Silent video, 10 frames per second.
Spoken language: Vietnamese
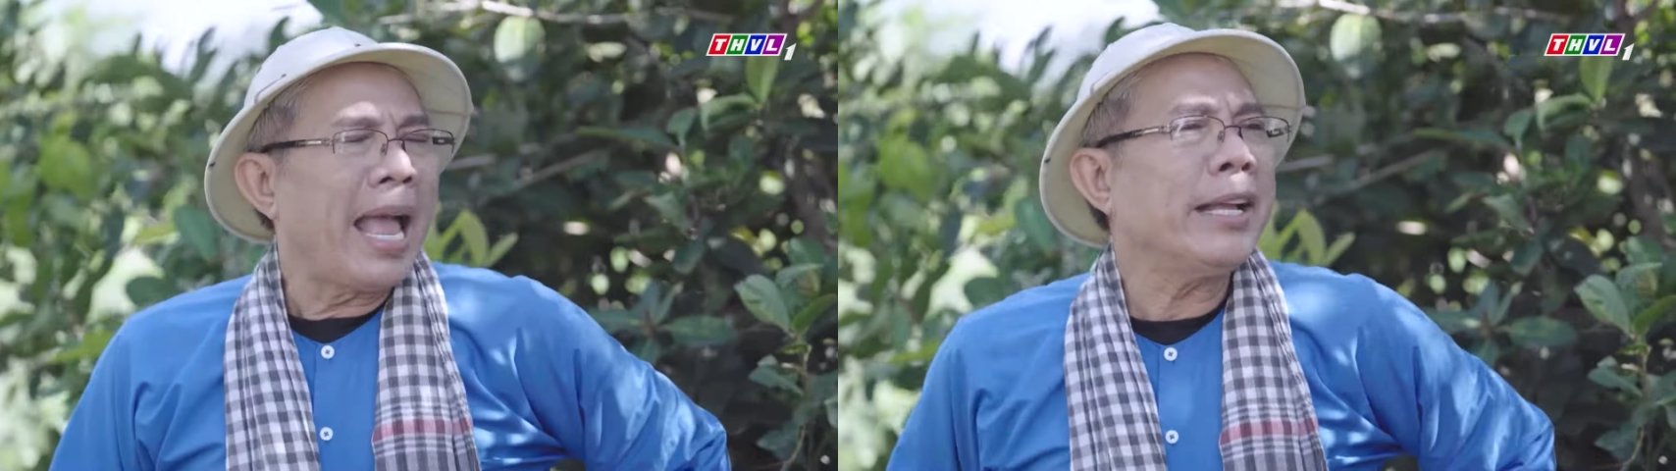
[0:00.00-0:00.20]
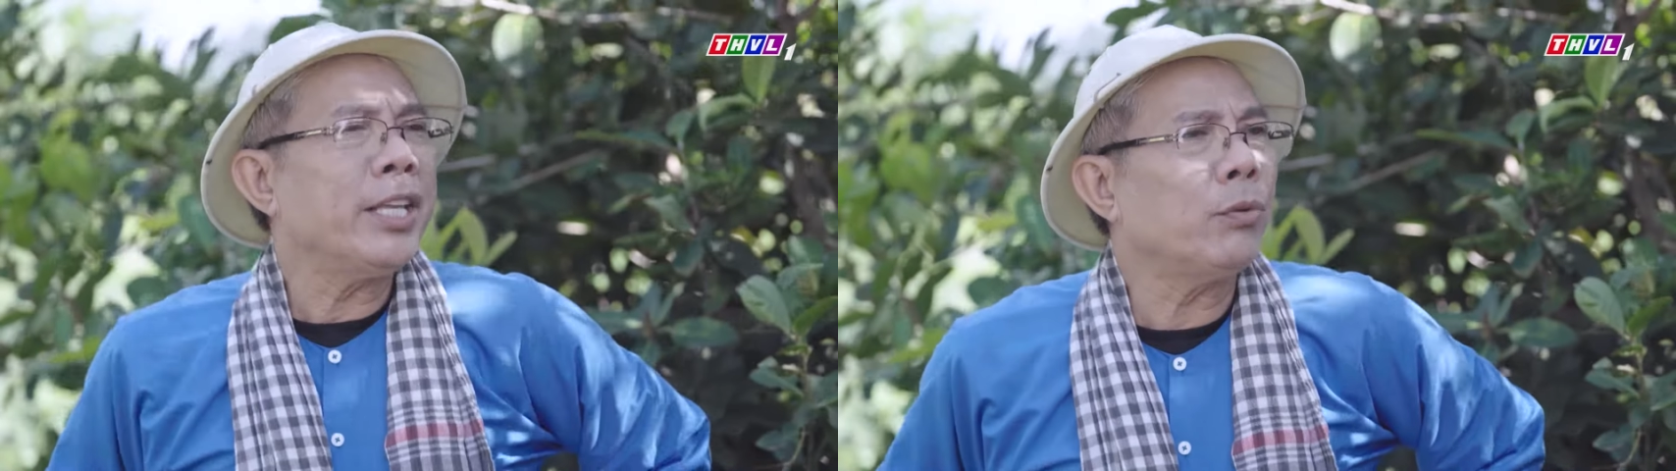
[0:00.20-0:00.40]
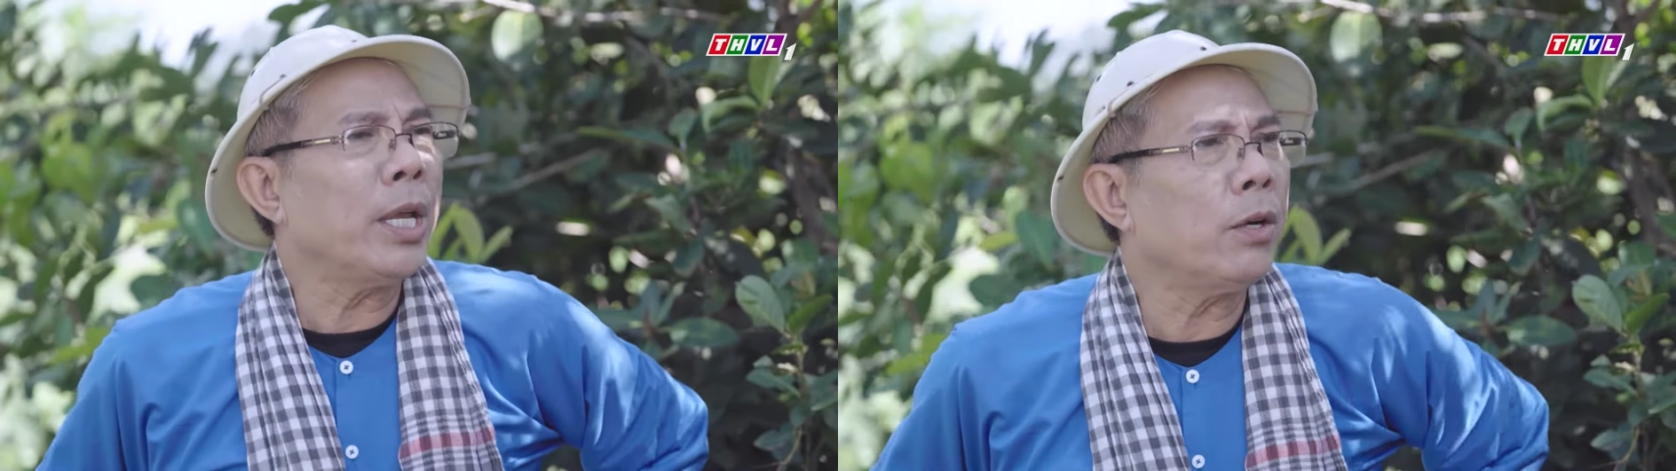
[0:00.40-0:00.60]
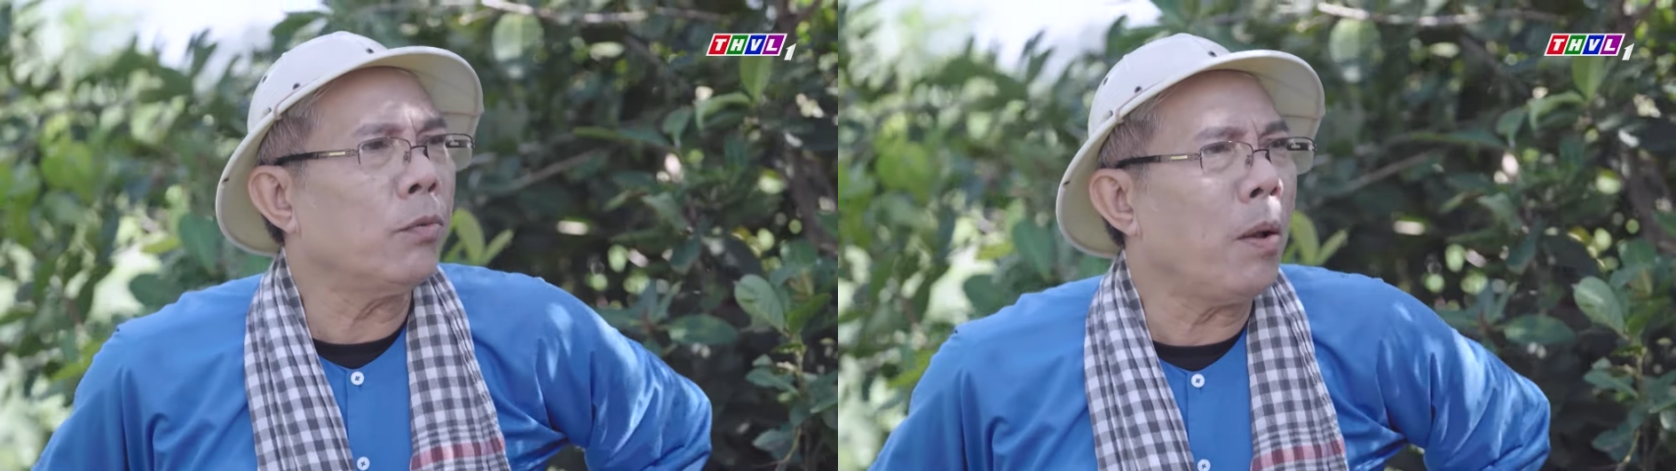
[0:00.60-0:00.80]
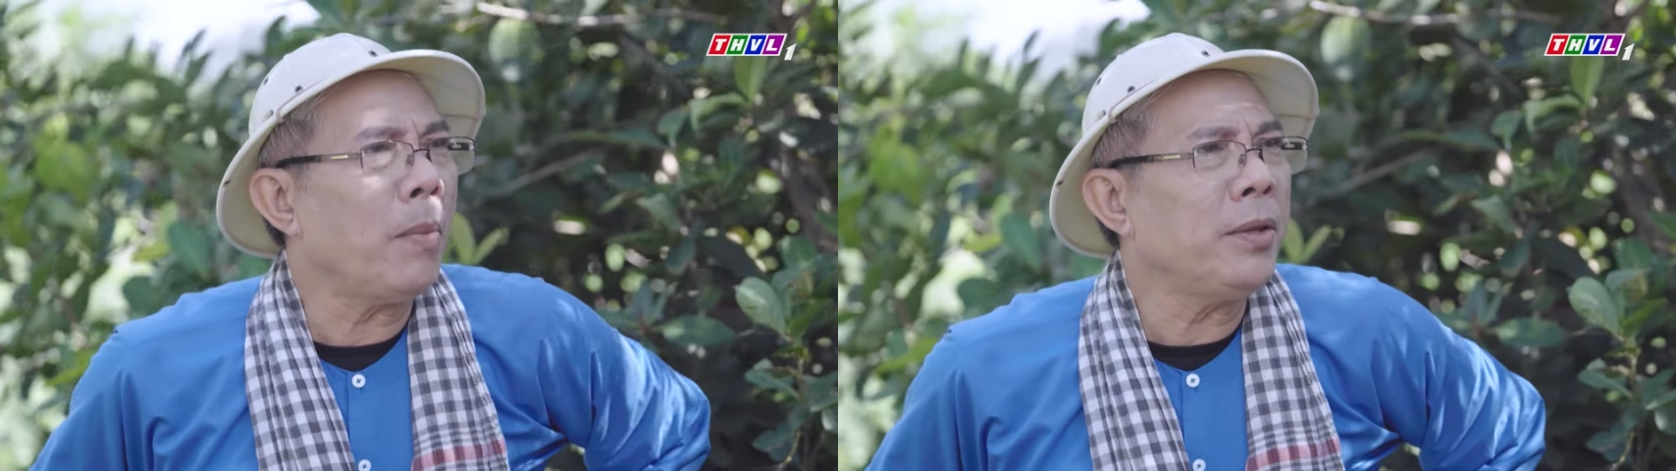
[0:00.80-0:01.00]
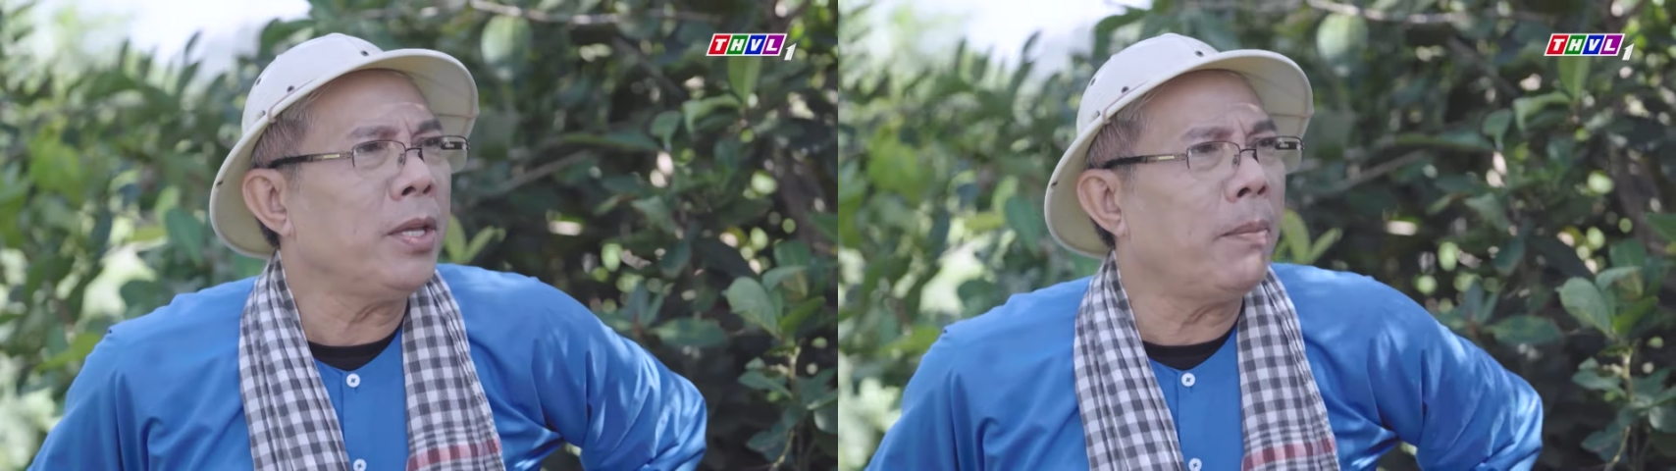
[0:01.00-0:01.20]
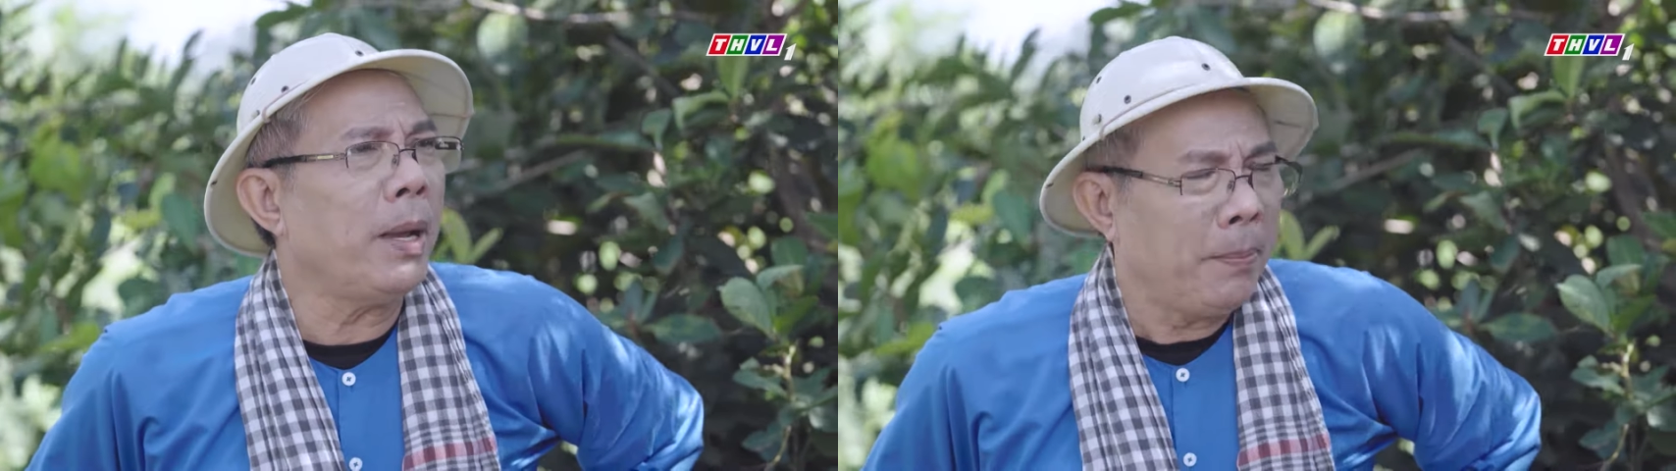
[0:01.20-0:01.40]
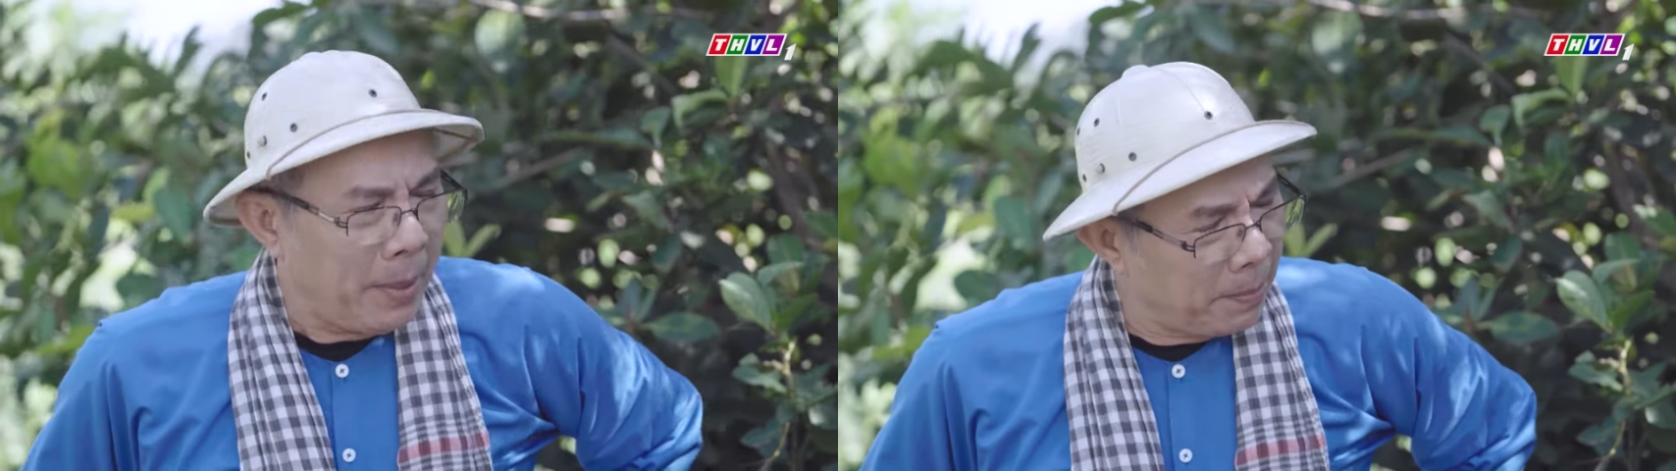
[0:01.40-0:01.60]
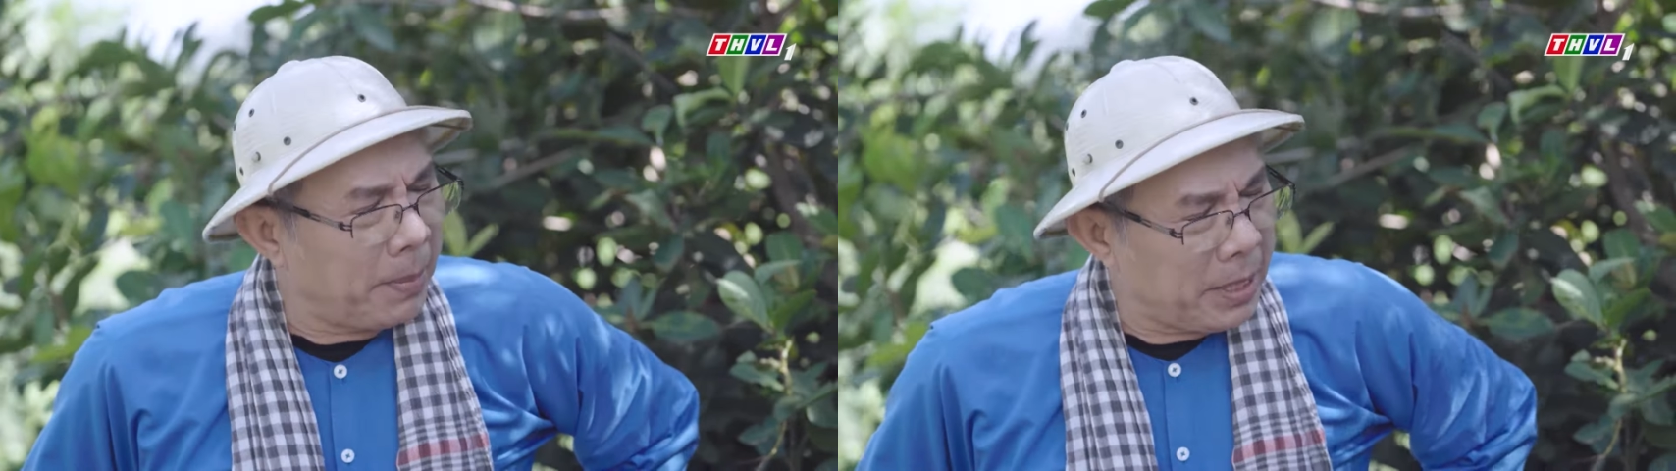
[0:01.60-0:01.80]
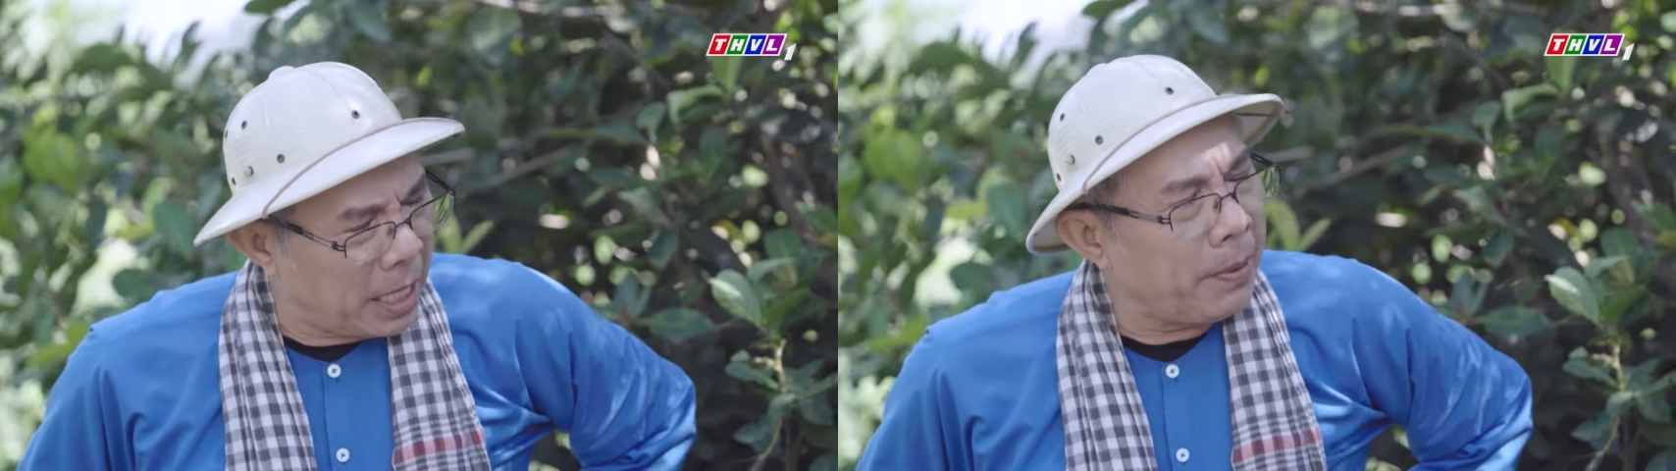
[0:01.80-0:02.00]
mày ăn nhiều tiền không đó mà bây giờ mày bây,
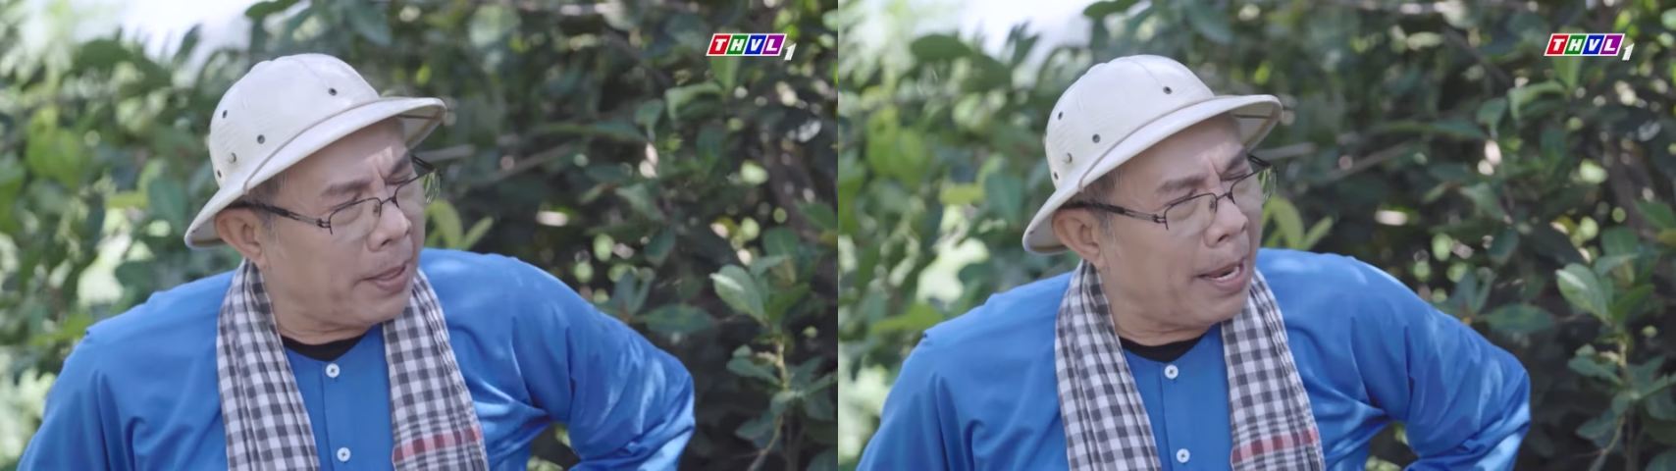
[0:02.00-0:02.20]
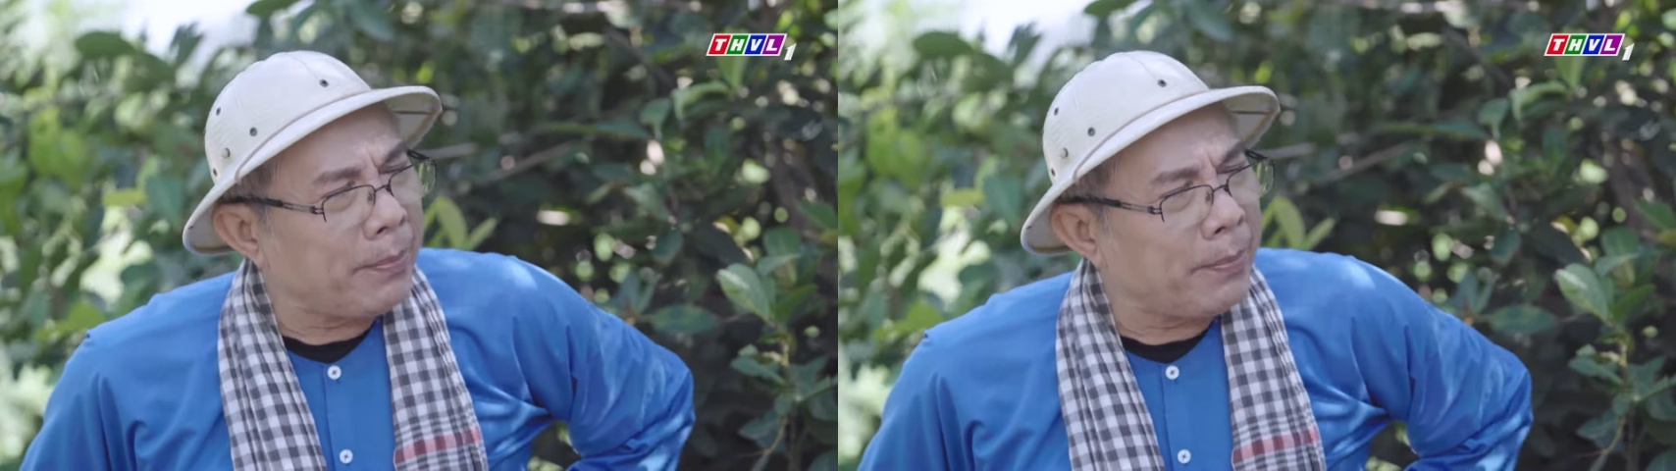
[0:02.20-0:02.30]
bây giờ phải